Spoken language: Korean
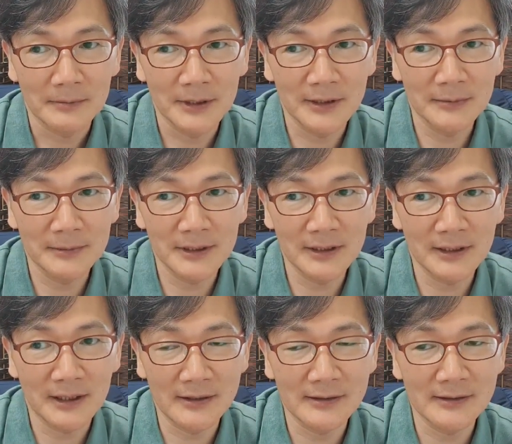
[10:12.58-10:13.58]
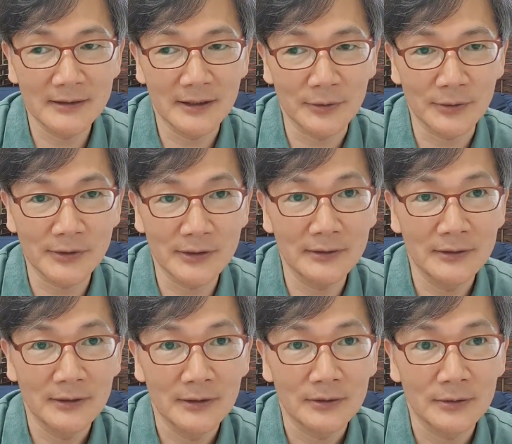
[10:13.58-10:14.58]
네, 믿음의
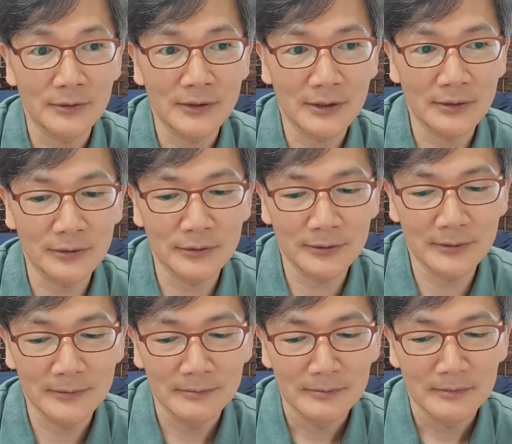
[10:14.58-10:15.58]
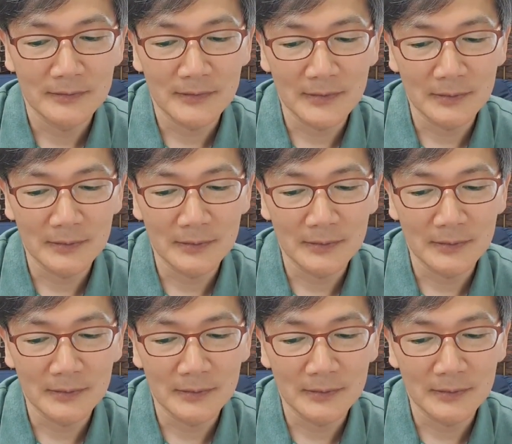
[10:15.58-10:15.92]
계승자로서 또 새로운